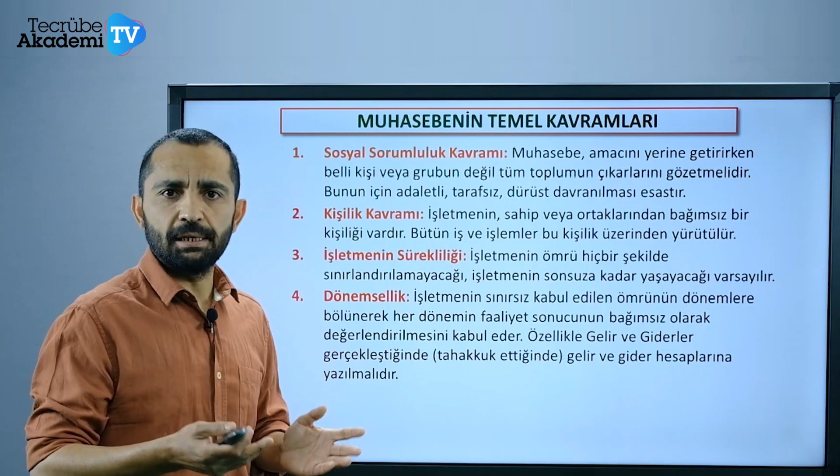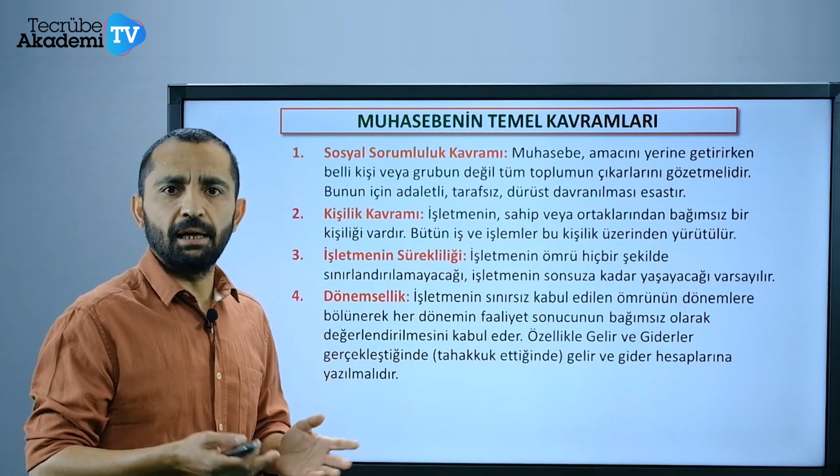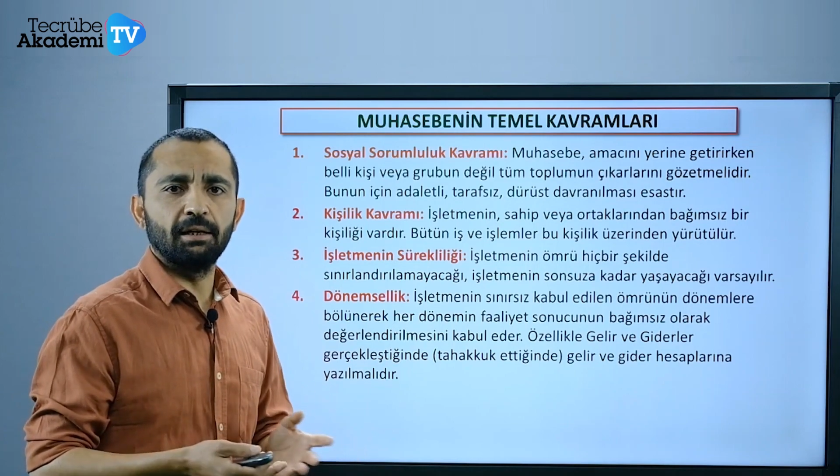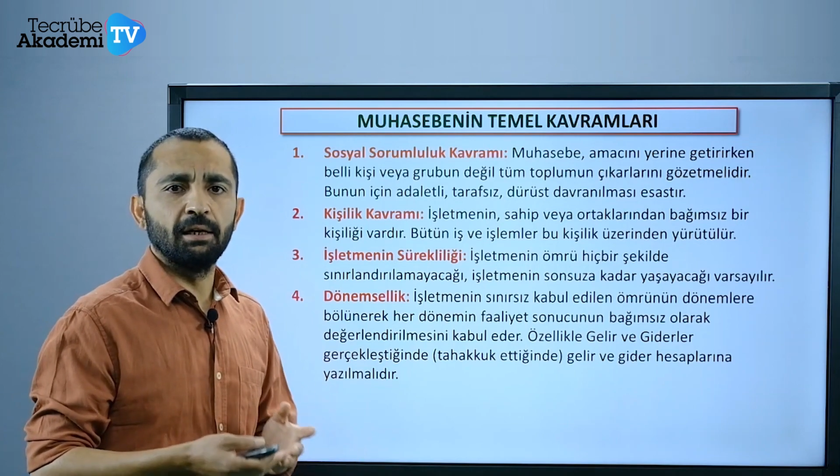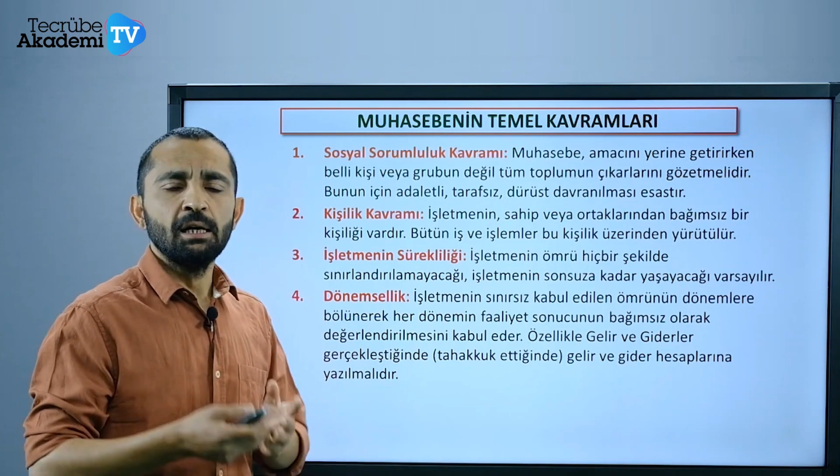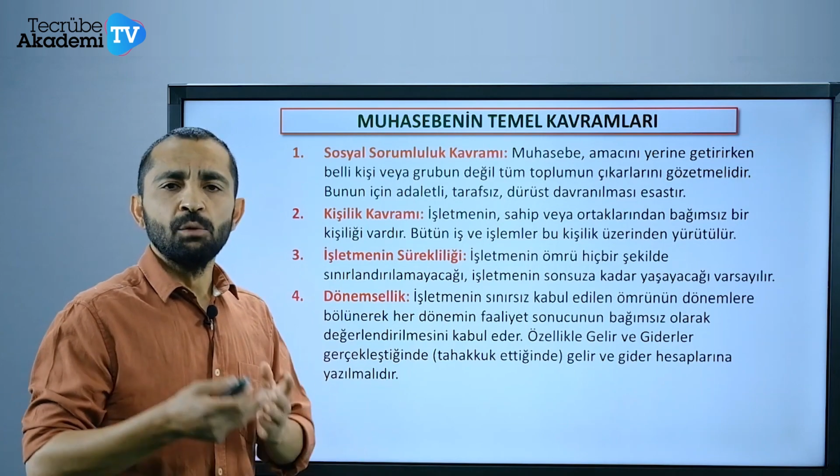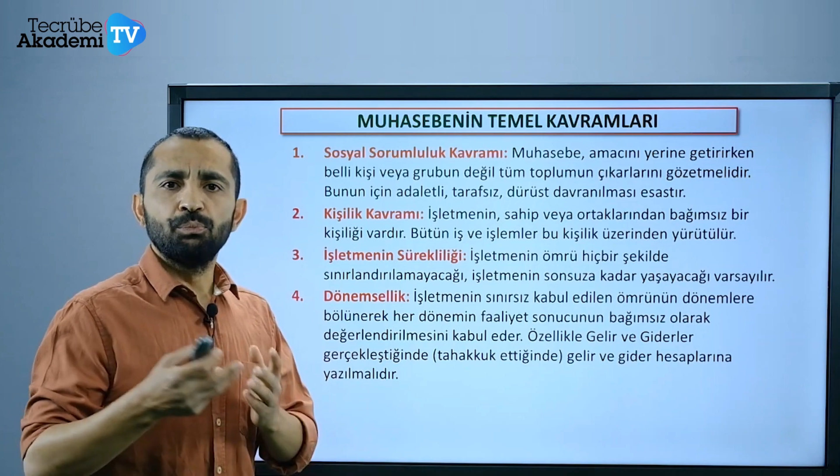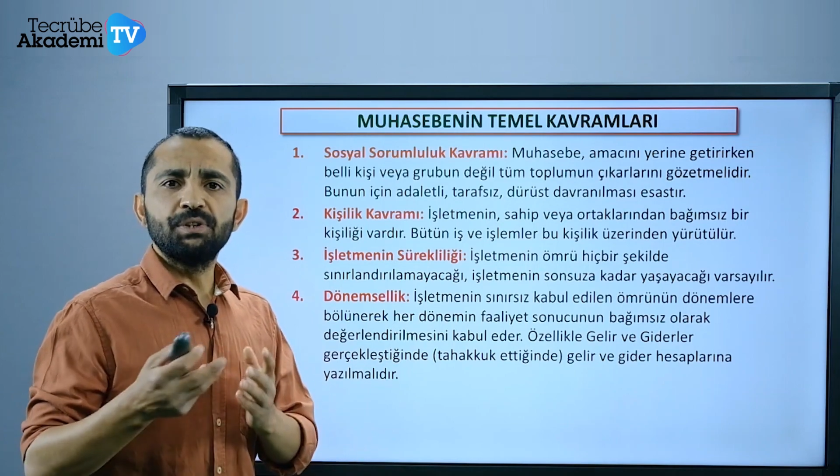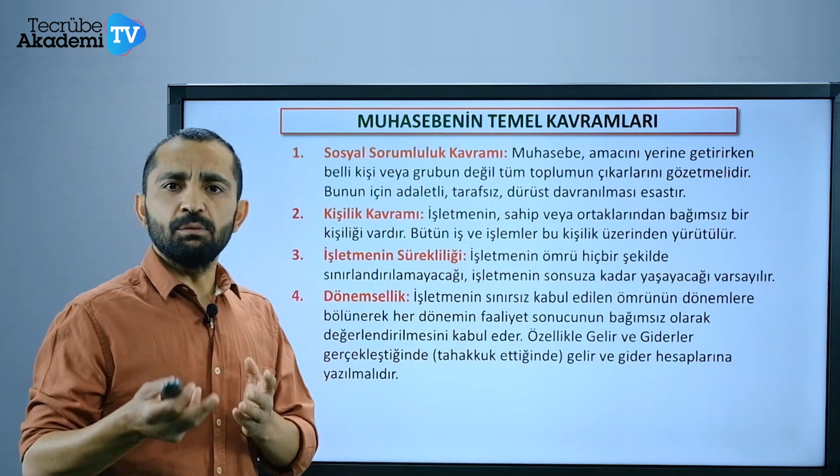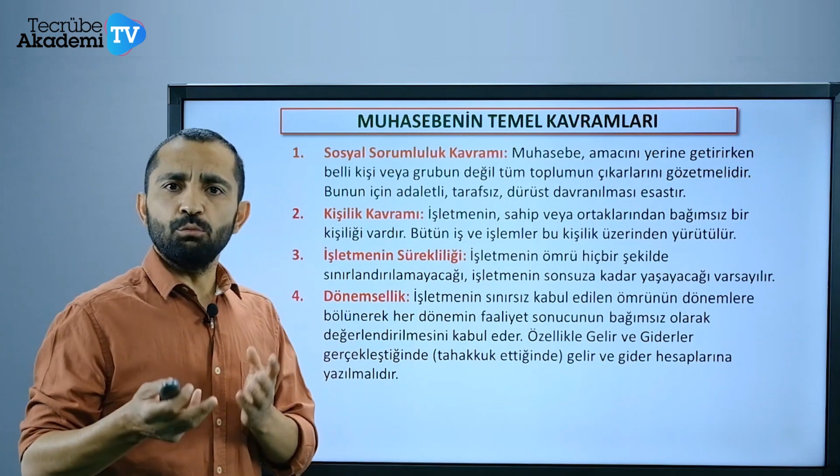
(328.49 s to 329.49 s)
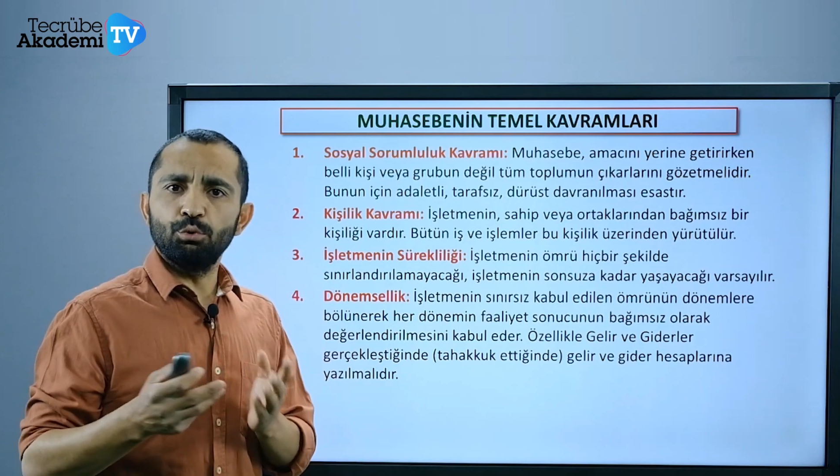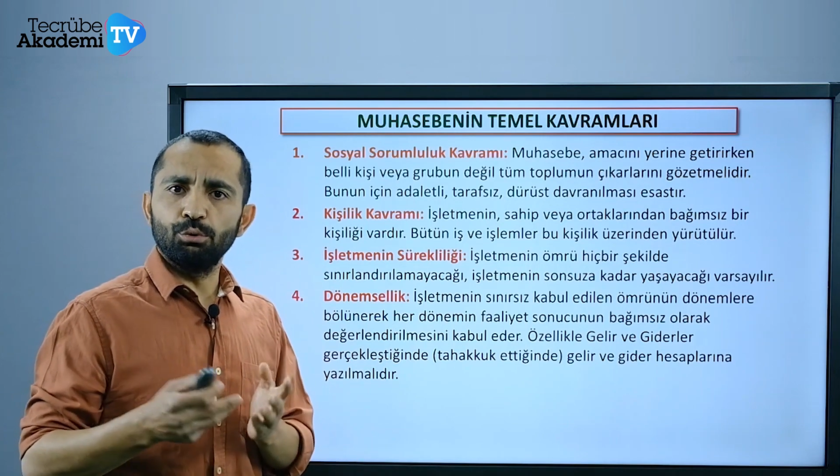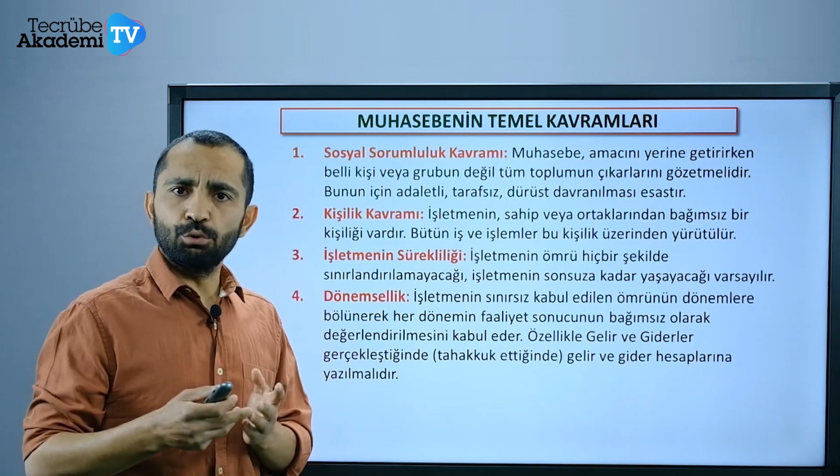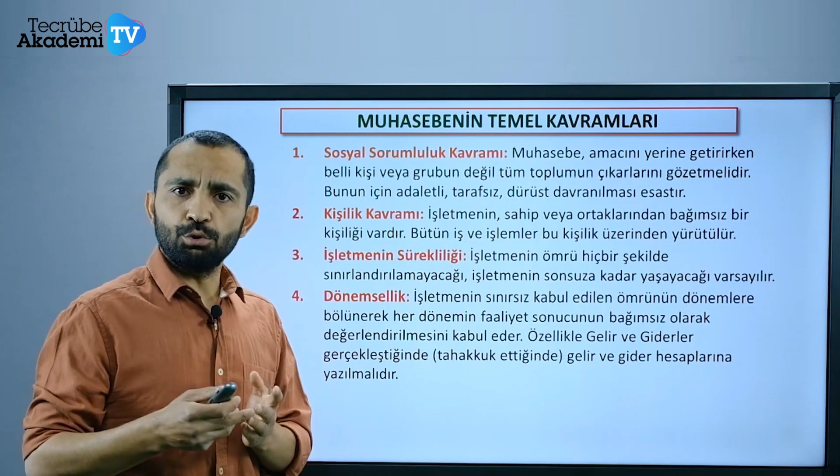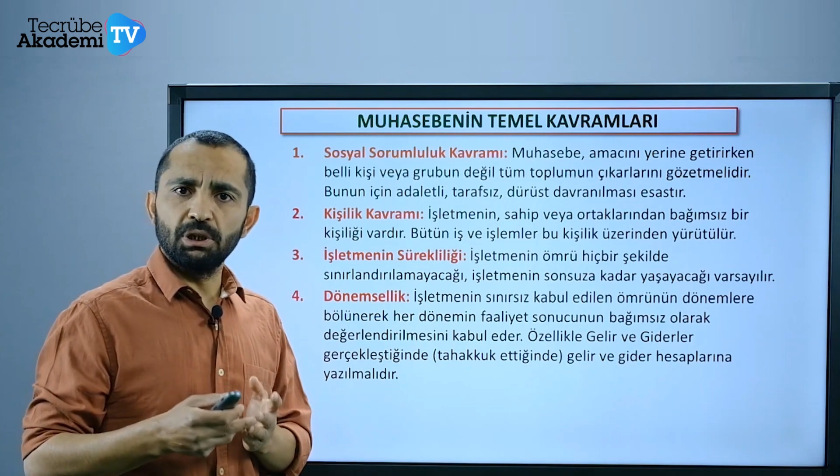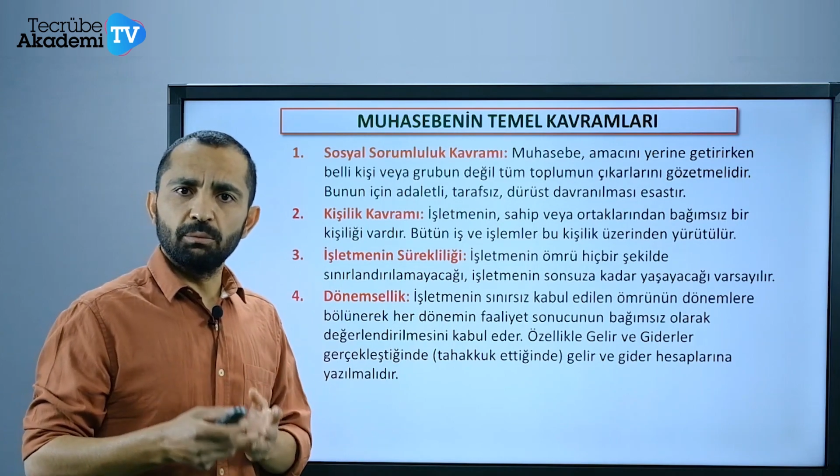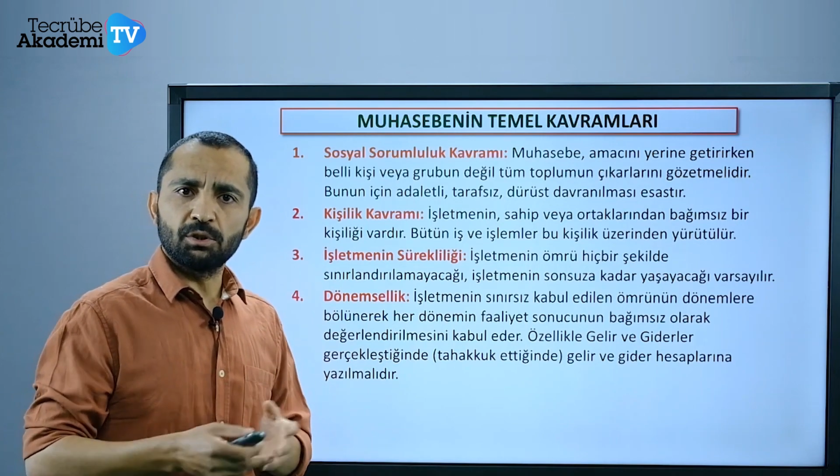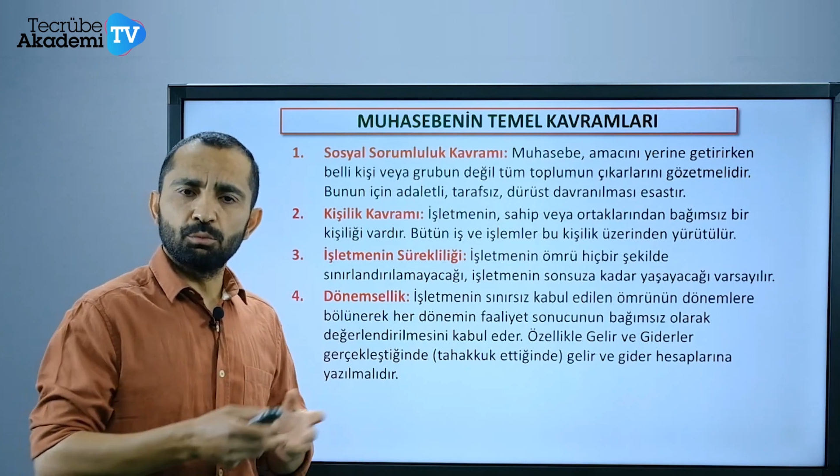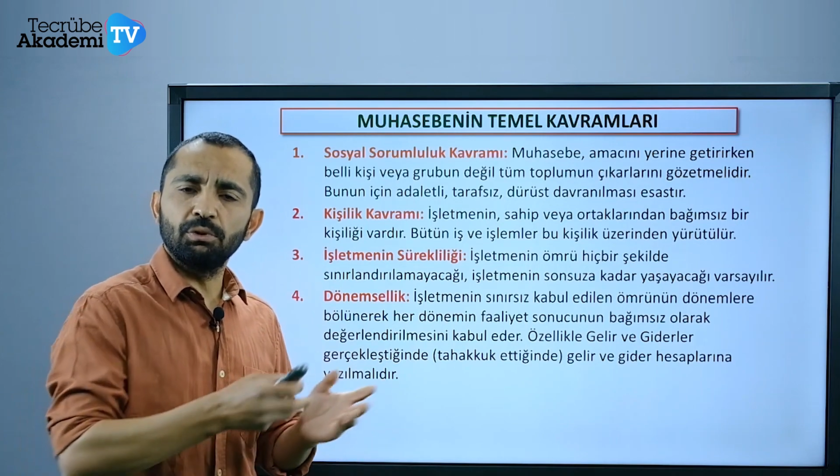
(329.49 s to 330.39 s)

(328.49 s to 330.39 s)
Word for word: Yani bizim kuruluş yılımız